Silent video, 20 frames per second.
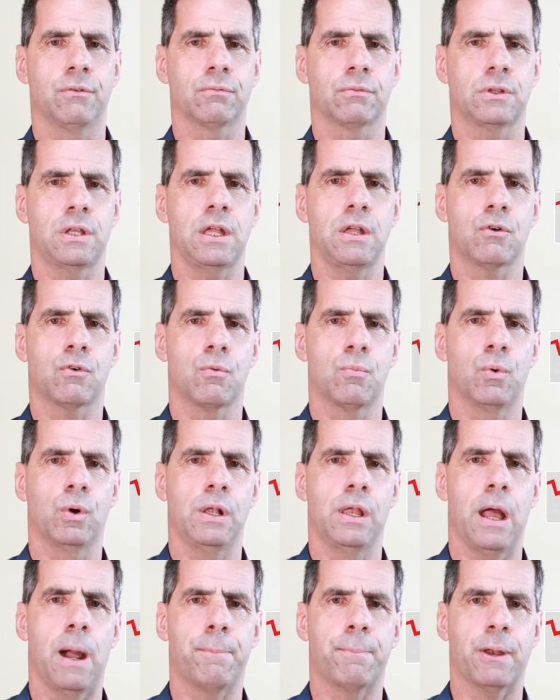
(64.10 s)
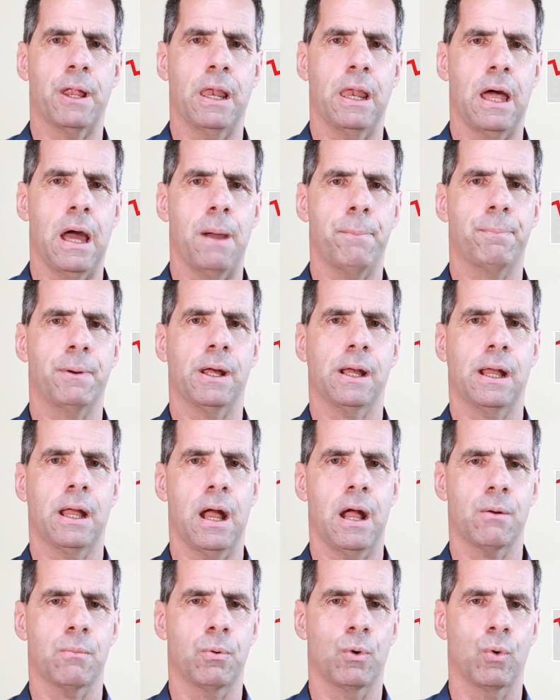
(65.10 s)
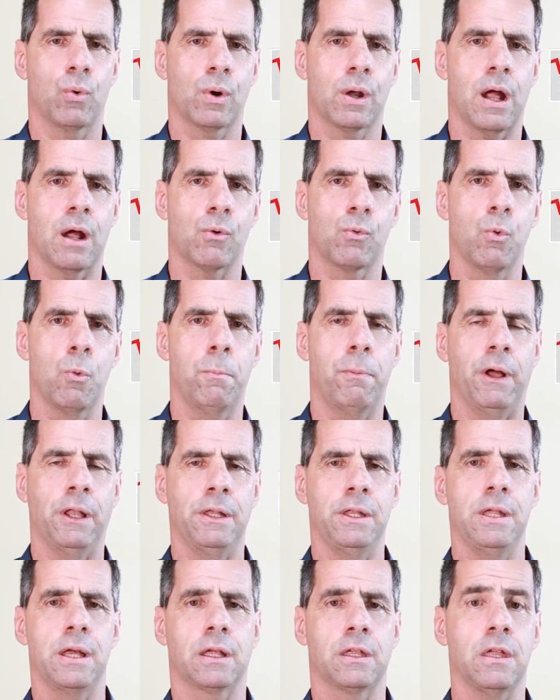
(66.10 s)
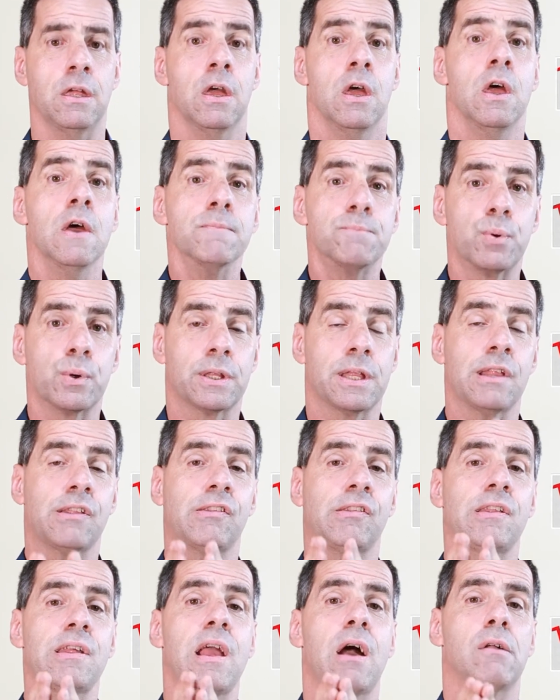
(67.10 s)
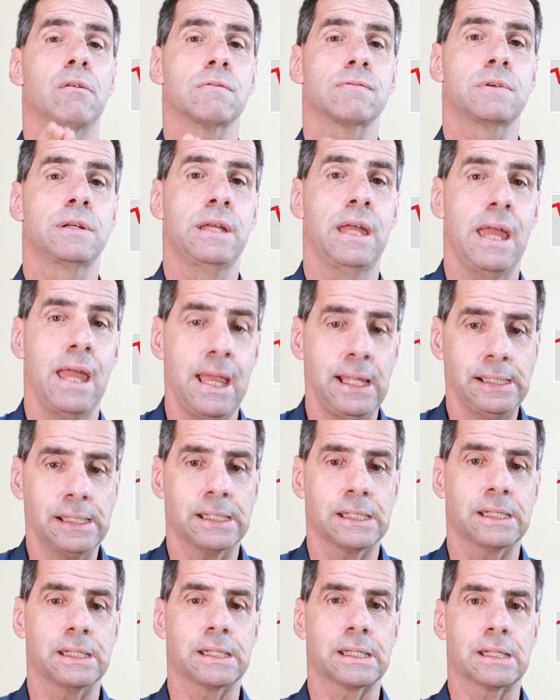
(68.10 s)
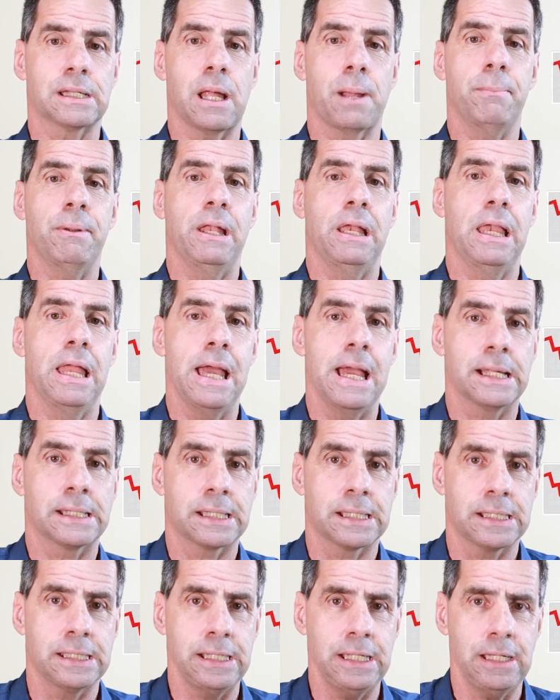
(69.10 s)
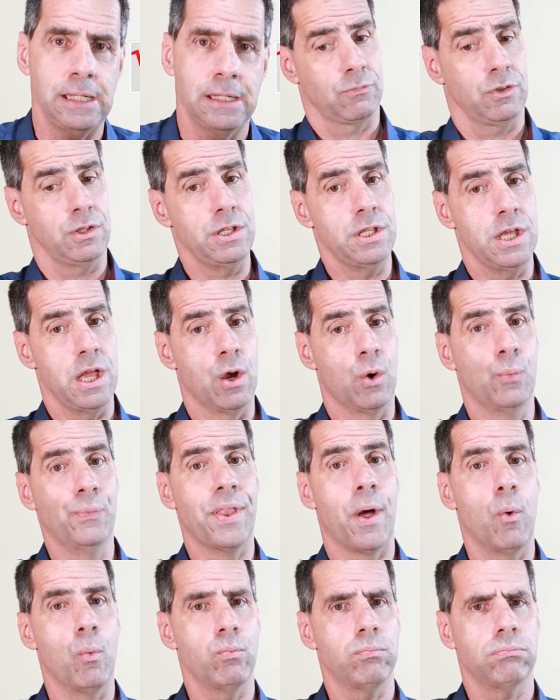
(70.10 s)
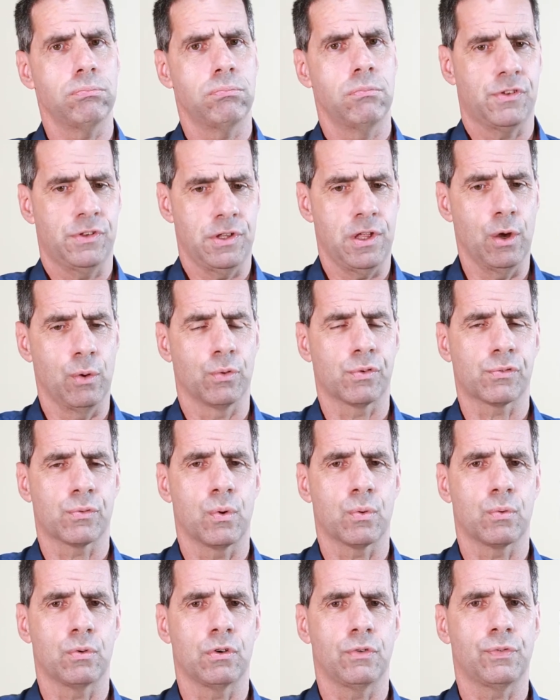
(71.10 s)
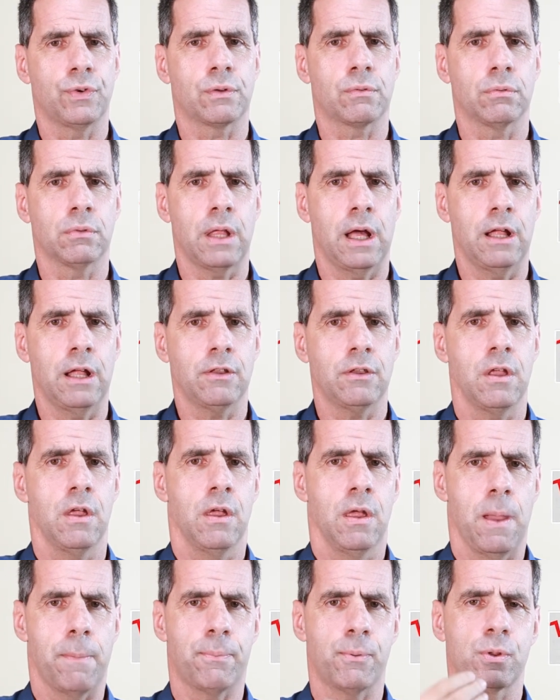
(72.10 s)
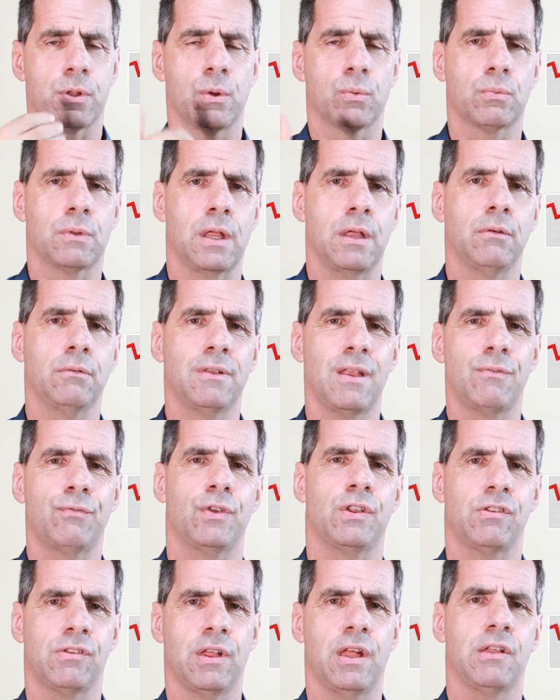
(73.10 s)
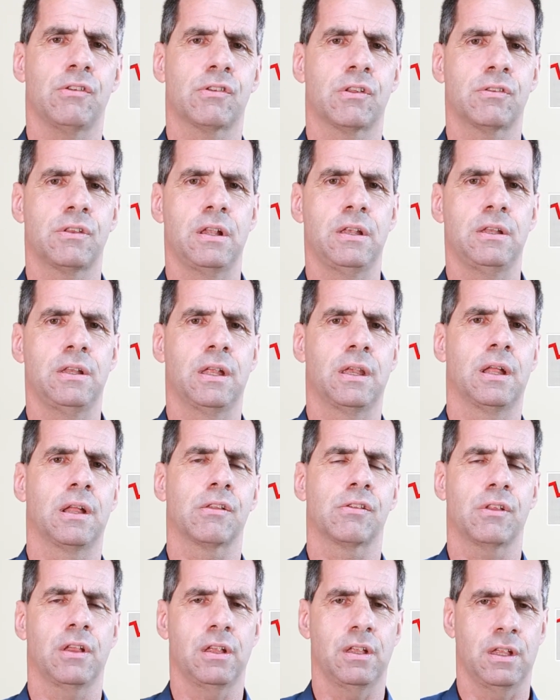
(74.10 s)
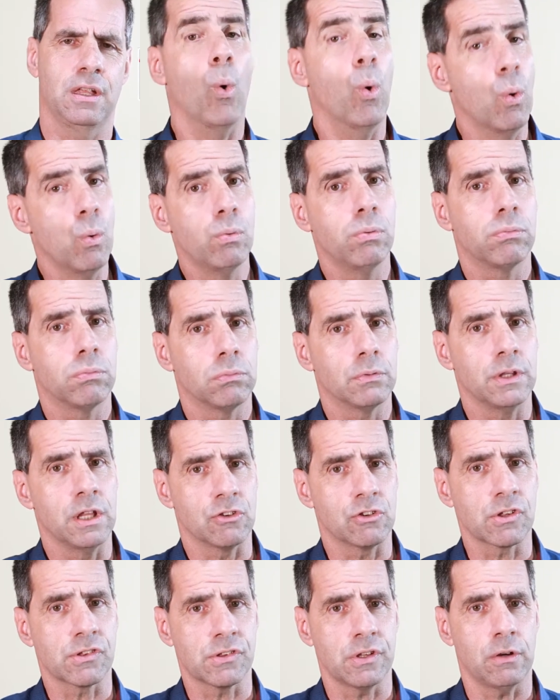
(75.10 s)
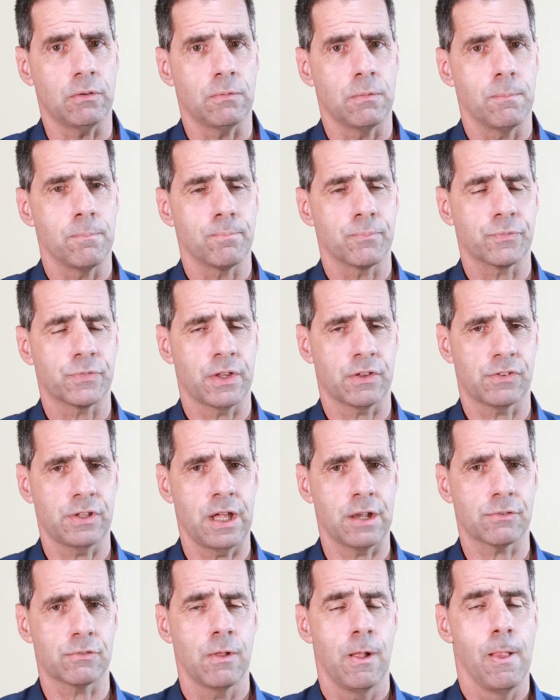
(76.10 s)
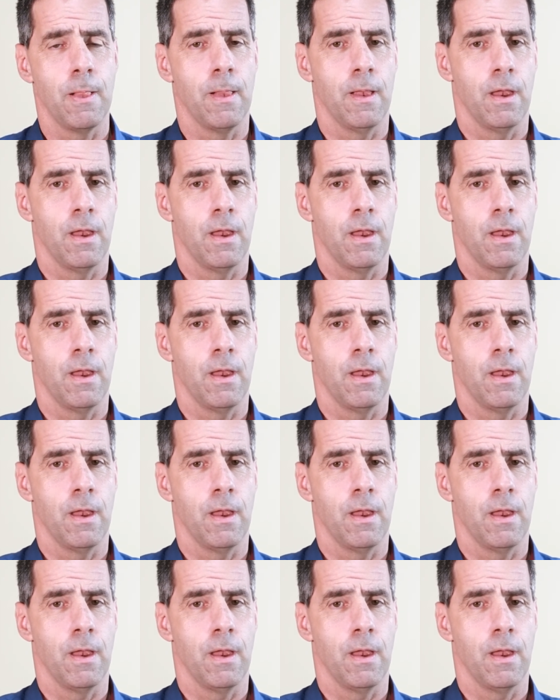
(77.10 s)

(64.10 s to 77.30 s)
não tem como olhar para lá, para cá, colocar a culpa ali, aqui, porque se alguém se estabelece e eu não, se eu estou com dificuldade, é porque eu tenho deficiências de liderança ou de gestão, tá certo?